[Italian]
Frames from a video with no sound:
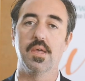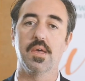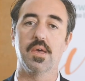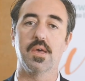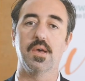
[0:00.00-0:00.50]

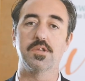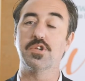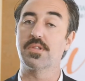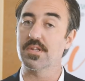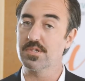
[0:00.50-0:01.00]
eh,
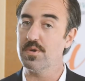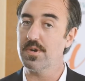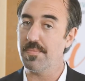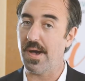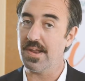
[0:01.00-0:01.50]
Città Slow
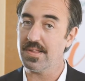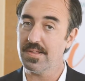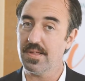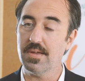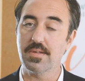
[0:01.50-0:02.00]

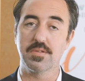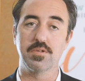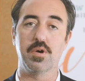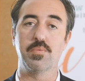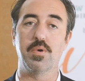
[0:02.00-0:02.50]
riparte
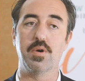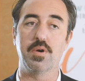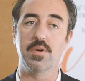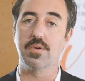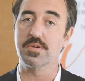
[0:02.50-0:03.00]

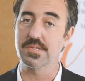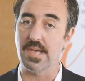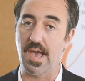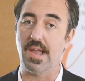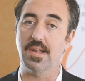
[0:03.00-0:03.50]
dopo
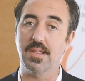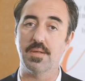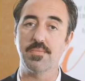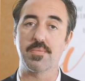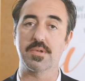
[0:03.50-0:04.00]
sei anni
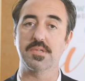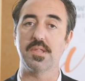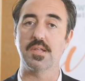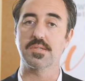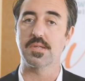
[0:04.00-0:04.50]
della mia
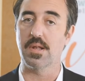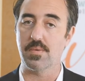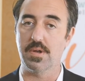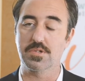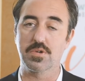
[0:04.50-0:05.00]
presidenza, della
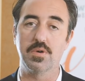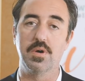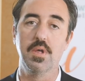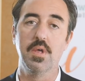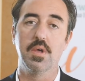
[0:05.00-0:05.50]
quale
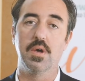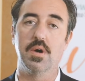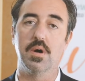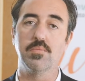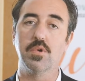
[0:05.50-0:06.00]
sono
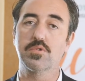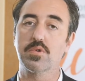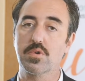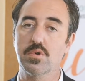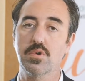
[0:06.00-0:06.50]
eh,
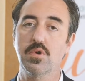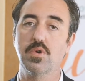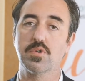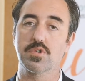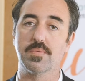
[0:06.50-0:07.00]
molto
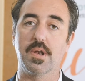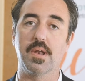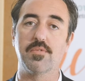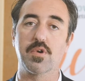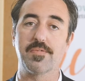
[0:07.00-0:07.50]
orgoglioso per il
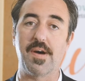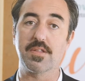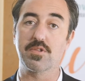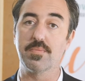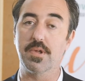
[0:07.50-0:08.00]
lavoro
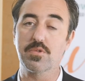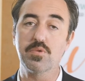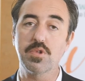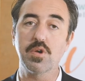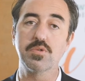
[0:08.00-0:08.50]
fatto, per
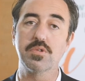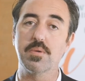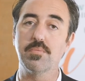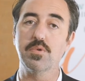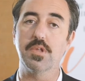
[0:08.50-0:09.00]
tutti i
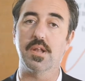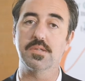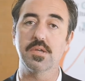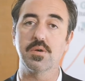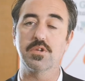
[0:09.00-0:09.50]
contributi che le
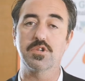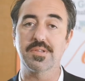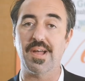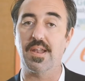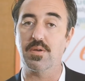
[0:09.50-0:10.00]
singole
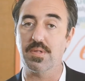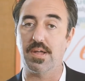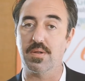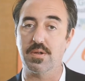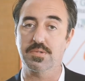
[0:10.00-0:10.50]
città hanno
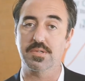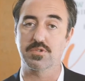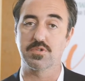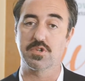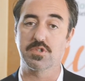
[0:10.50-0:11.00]
dato alla nostra
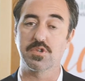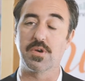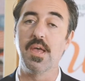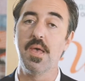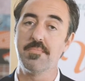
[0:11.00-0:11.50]

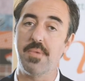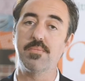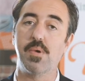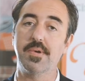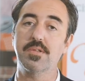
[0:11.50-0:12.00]
associazione, ma è
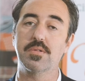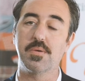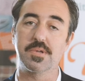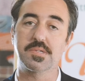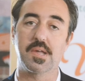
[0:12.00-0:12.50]
il momento di
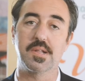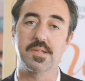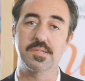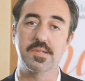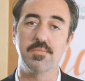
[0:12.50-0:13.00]
passare il
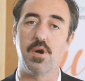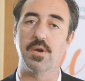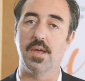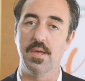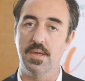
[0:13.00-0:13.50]

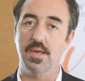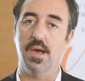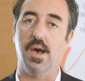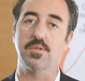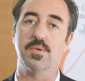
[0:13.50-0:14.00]
testimone
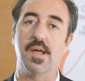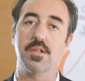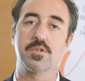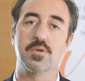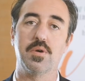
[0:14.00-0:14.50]
ad un
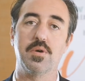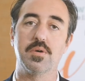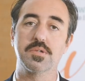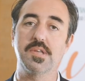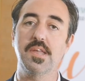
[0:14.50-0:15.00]

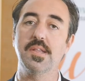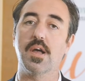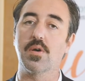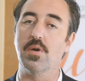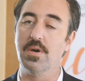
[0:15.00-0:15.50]
altro
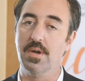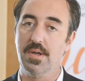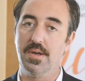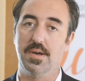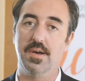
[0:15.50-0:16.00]
sindaco
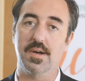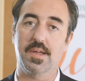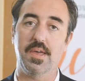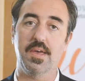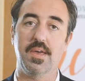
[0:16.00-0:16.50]
eh,
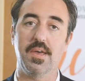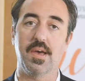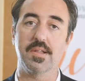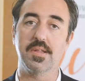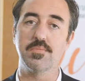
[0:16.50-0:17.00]
che
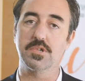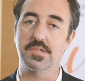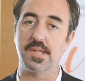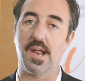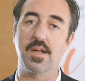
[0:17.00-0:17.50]
ha
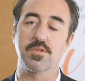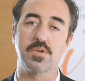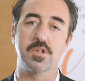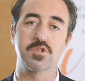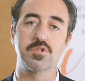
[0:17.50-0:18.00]
dimostrato
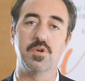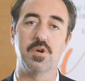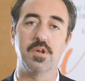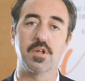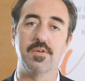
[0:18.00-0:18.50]
nel,
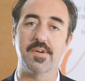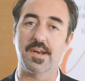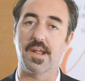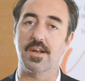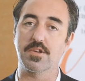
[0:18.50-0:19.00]
suo, nel,
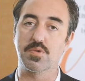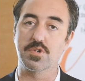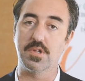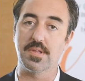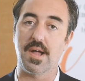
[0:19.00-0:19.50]
governare la sua
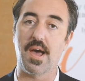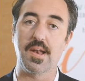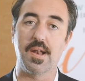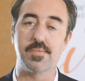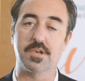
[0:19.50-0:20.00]
città,
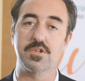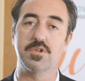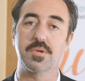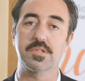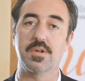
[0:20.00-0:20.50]
nella
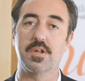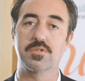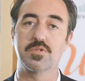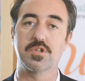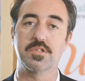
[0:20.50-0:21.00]
partecipazione
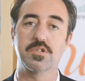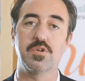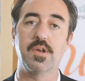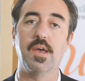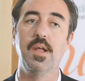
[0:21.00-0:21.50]

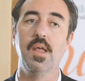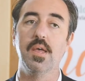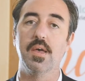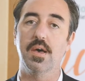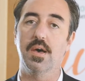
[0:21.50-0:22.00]
all'associazione,
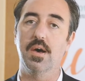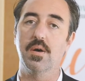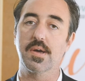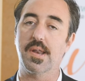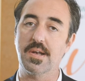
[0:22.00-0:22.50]
eh,
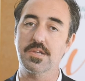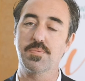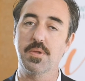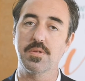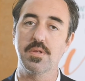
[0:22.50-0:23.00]
un grande
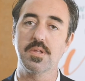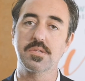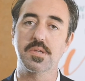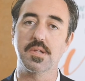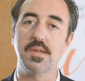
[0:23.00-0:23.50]
spirito di
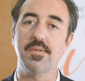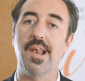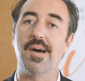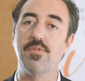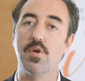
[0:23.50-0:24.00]
iniziativa e
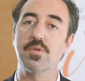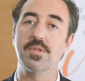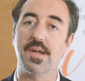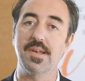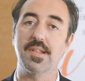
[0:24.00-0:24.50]
la
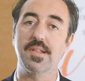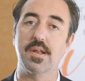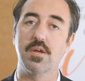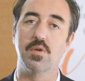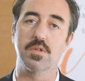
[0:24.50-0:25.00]
volontà di
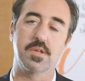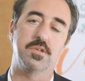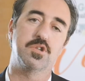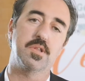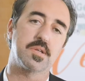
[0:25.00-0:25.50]
andare
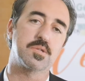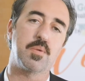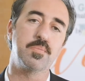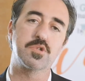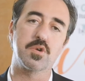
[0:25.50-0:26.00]
oltre. città
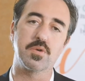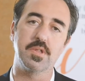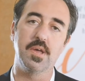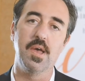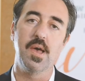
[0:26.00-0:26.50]
slow ha bisogno
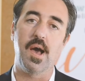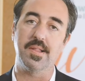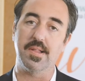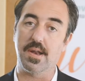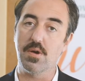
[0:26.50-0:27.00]
di
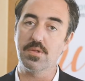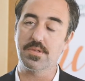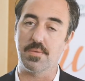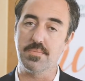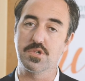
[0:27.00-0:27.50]
andare
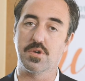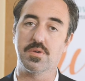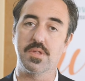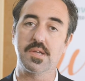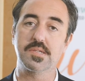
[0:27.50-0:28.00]
oltre, ha
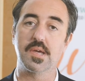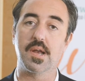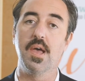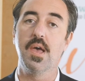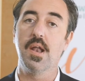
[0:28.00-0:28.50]
bisogno di
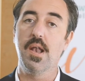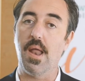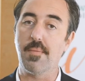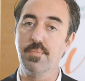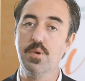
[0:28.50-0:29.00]
essere
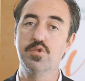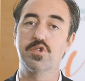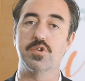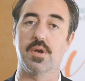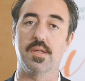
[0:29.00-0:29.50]
la
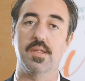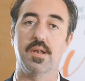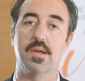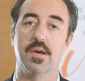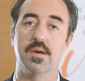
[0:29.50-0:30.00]
bussola
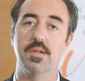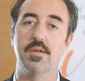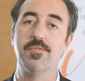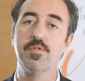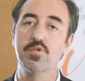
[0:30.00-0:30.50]
del,
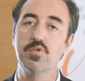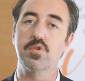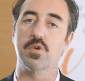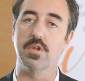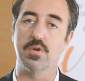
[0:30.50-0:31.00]
del
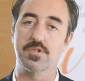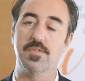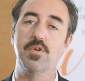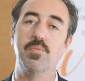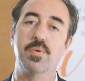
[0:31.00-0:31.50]
futuro, dello
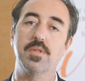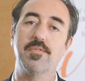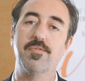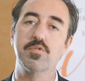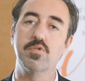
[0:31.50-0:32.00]
sviluppo
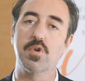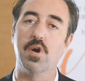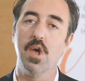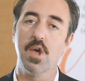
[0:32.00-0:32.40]
del futuro.